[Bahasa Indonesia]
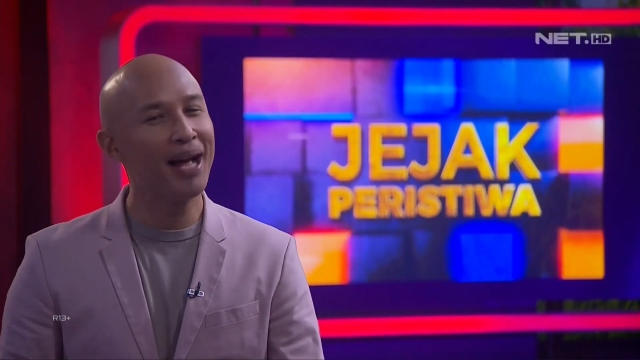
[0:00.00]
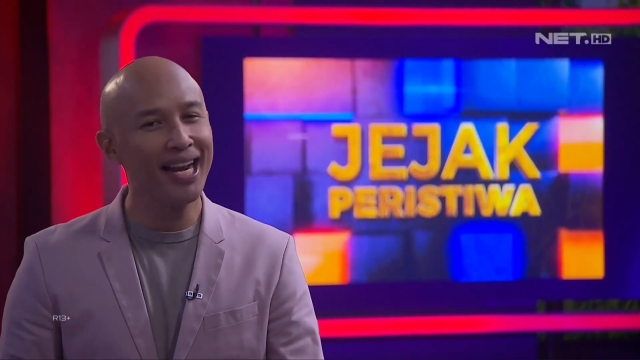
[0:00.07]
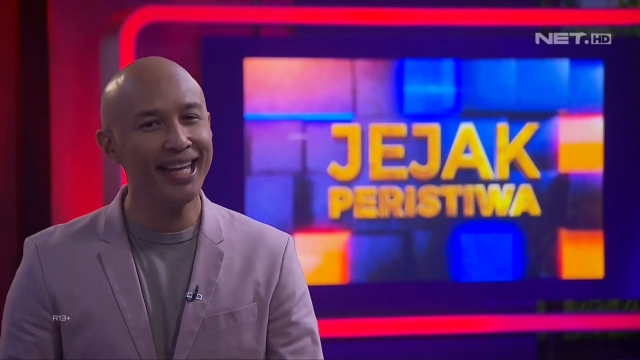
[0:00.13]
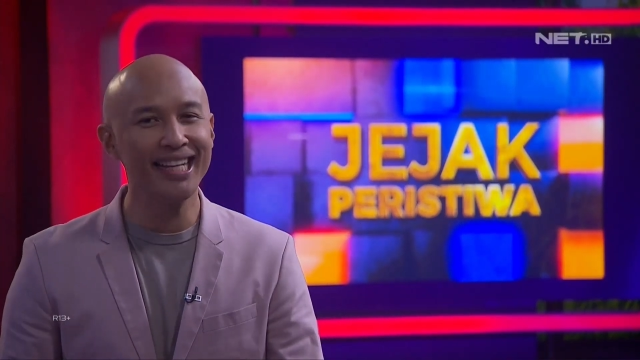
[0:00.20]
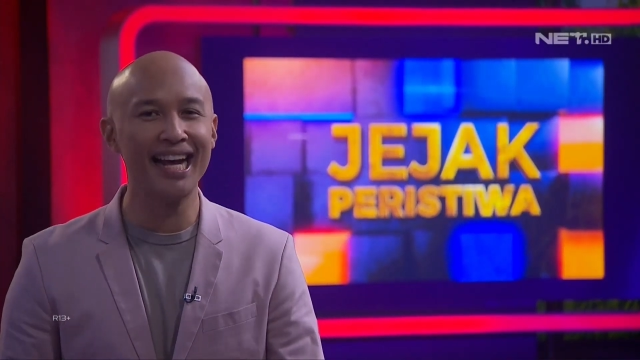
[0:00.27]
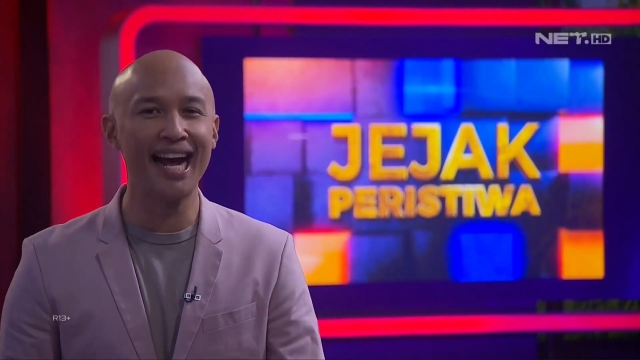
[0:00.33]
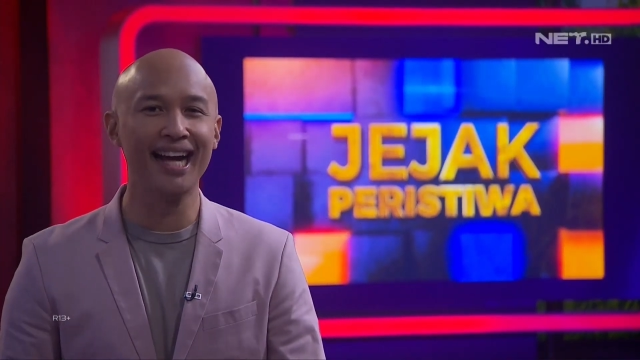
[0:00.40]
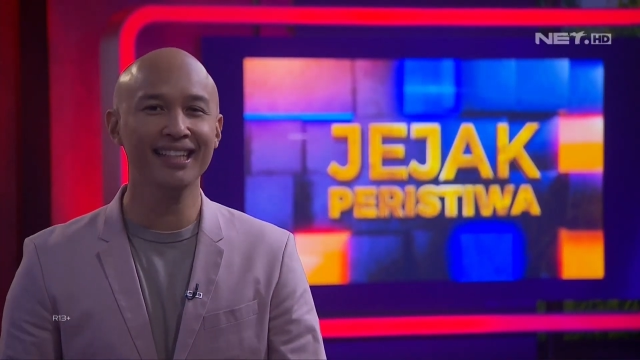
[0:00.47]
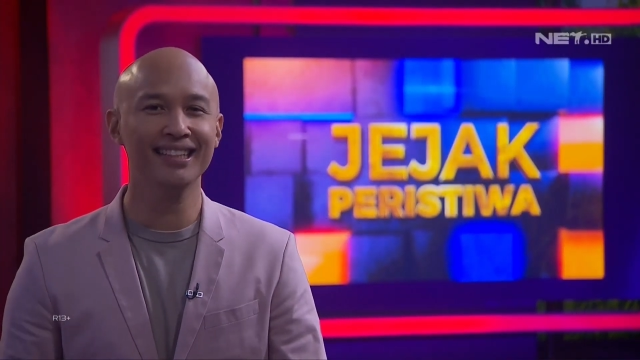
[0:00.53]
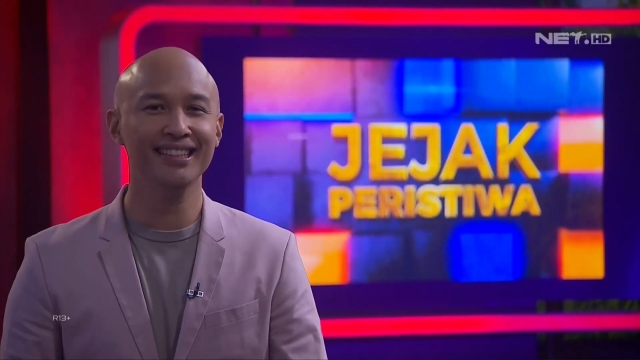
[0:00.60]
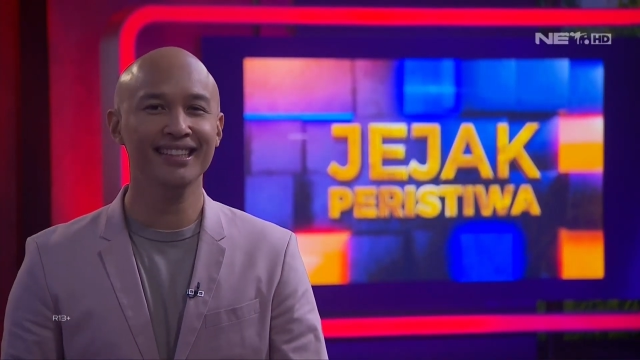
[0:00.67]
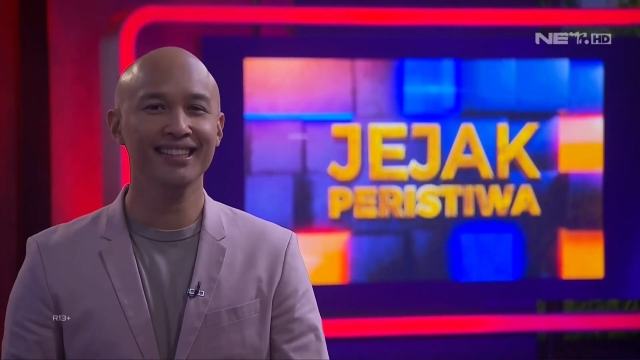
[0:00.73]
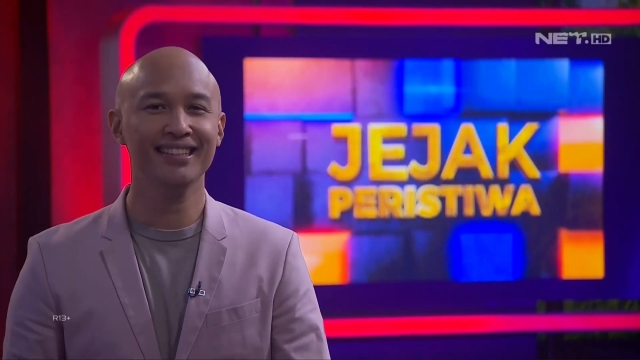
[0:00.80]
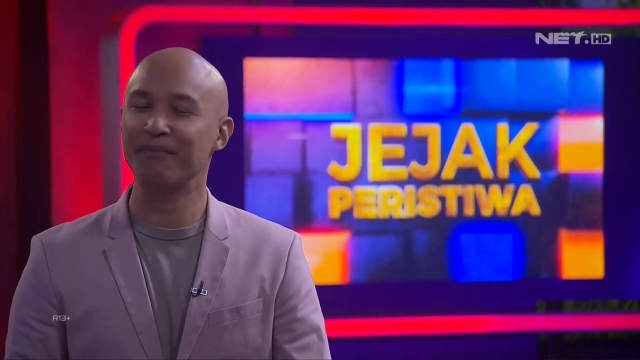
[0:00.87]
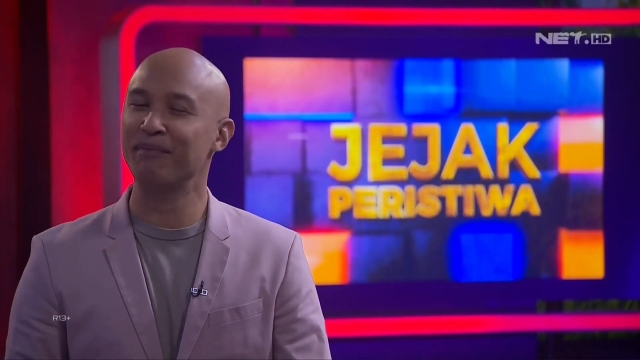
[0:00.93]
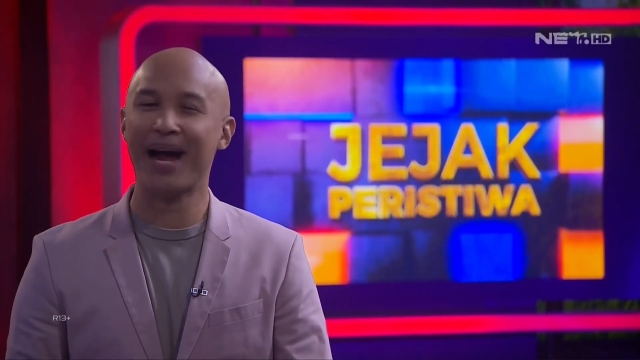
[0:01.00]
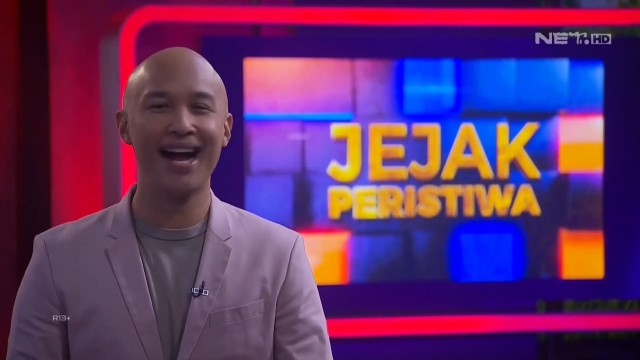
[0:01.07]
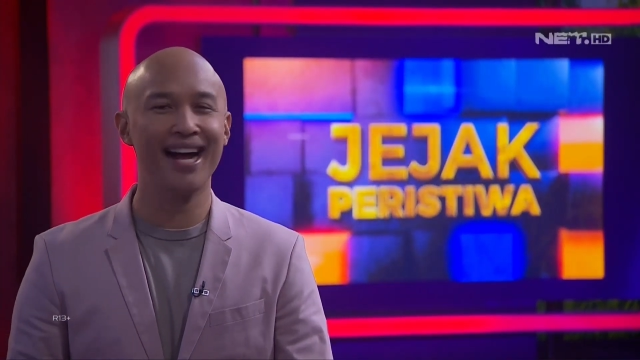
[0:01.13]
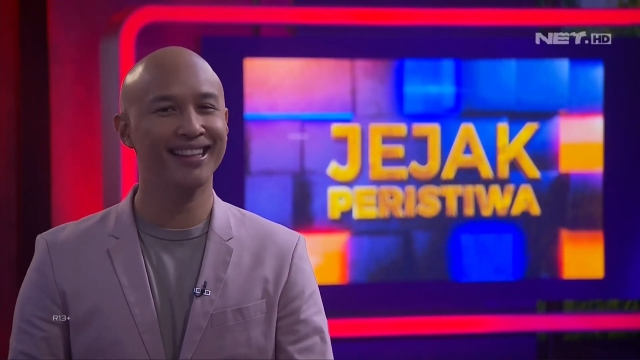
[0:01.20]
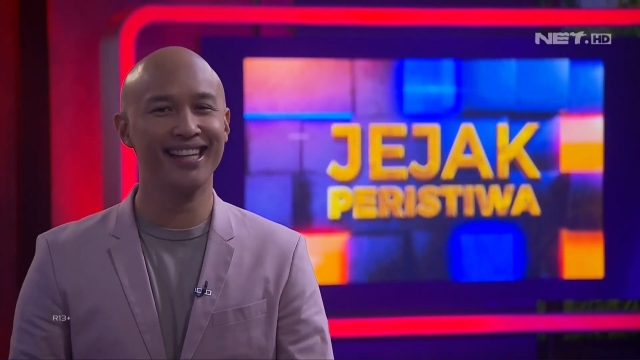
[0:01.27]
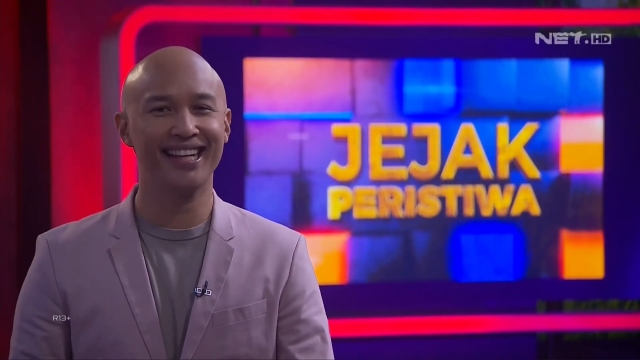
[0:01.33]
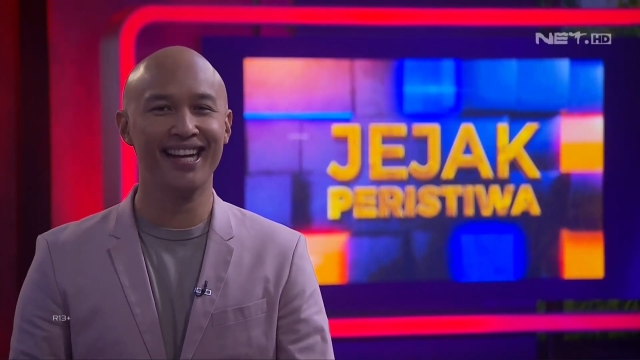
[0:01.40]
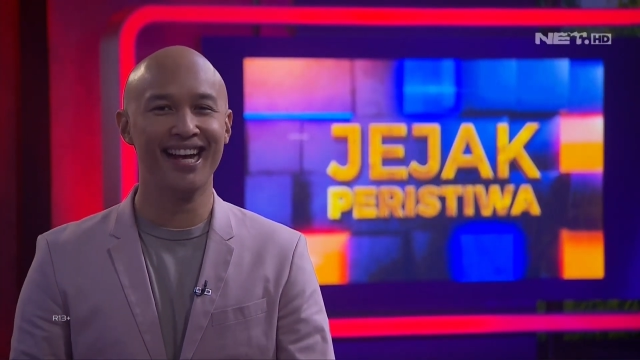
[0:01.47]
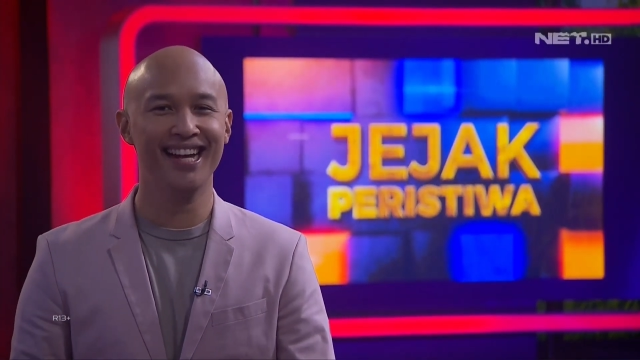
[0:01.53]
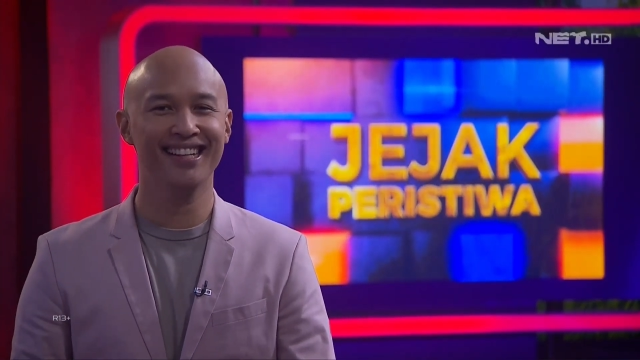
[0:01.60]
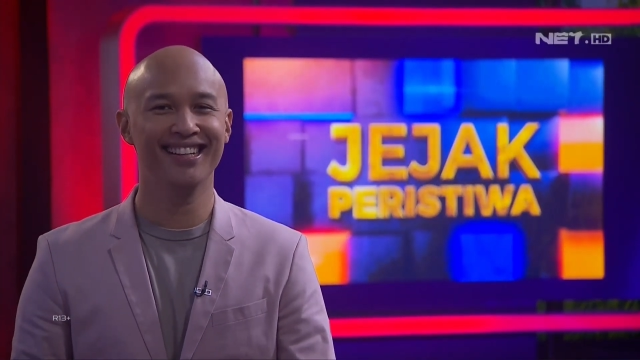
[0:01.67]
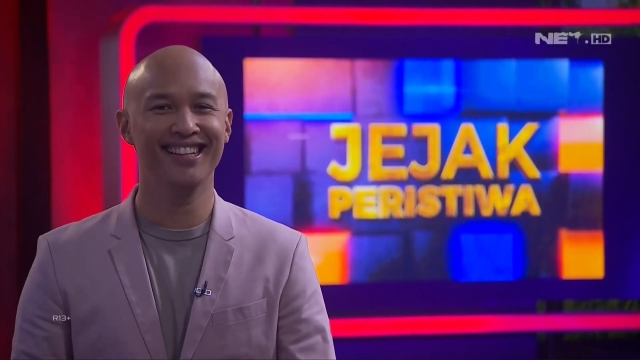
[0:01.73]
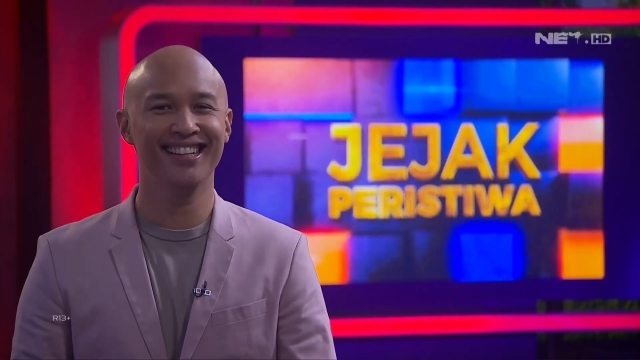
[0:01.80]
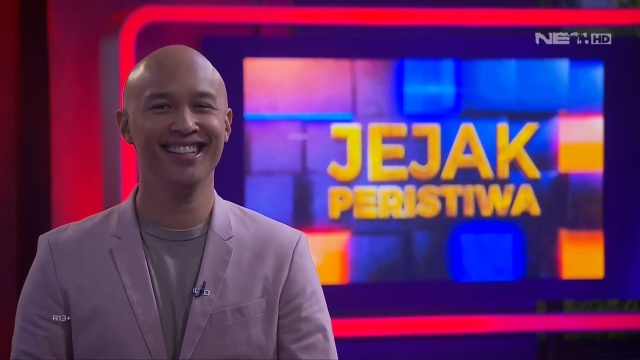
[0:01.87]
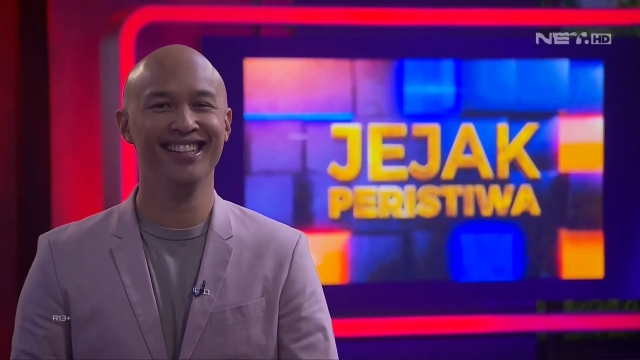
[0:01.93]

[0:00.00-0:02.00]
tapi maling guys, nggak banget dah ya.